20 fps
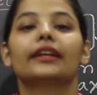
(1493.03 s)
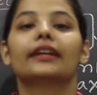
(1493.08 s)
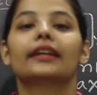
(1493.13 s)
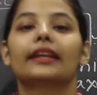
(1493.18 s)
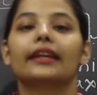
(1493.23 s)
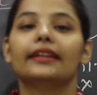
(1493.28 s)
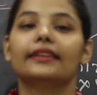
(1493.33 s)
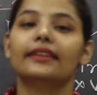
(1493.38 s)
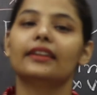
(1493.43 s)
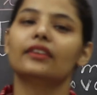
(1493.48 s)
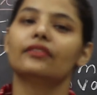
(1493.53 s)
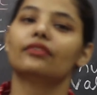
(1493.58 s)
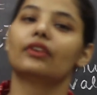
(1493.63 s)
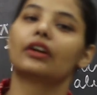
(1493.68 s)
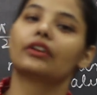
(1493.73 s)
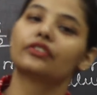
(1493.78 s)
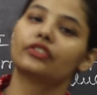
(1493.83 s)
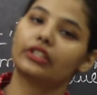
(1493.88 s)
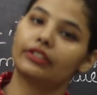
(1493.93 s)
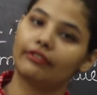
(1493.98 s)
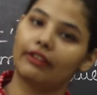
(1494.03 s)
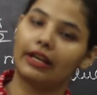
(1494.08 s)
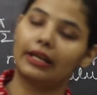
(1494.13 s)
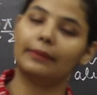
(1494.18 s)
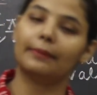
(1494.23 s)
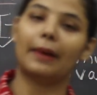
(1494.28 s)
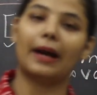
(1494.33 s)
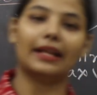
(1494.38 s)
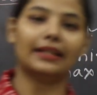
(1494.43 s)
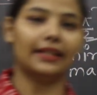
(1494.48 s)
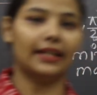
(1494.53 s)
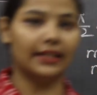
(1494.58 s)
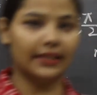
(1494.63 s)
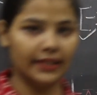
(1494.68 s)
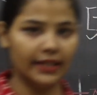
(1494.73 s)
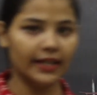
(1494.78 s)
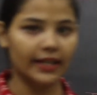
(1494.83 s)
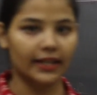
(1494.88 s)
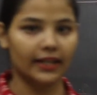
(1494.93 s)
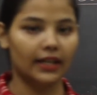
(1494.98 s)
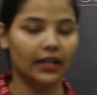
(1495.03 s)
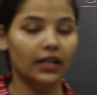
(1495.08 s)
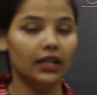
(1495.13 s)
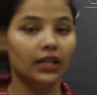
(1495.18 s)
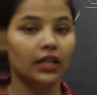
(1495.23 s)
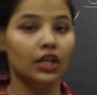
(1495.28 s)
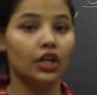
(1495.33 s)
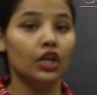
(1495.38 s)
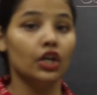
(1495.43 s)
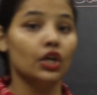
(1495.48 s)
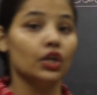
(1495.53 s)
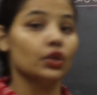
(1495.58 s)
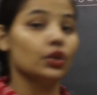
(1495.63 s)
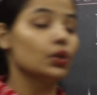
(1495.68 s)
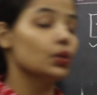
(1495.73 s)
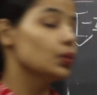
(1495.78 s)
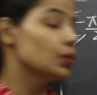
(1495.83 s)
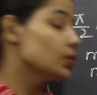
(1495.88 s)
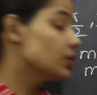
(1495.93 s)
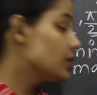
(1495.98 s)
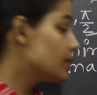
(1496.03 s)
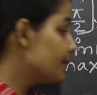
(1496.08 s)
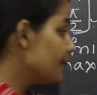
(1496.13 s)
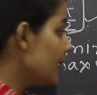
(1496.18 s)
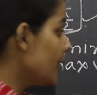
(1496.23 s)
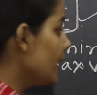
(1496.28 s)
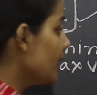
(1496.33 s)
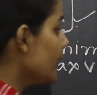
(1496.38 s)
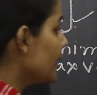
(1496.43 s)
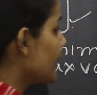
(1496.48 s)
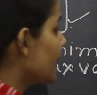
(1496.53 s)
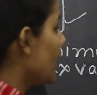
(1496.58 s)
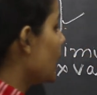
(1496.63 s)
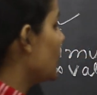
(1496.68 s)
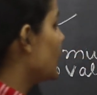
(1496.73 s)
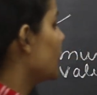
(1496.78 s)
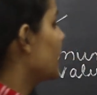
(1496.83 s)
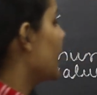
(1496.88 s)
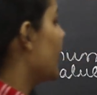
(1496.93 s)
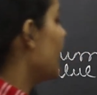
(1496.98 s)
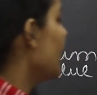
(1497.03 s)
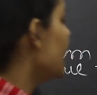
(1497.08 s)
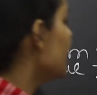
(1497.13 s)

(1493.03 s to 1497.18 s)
डिक्रीजिंग फंक्शन वाली बात आती है ना तो उसमें क्या होता है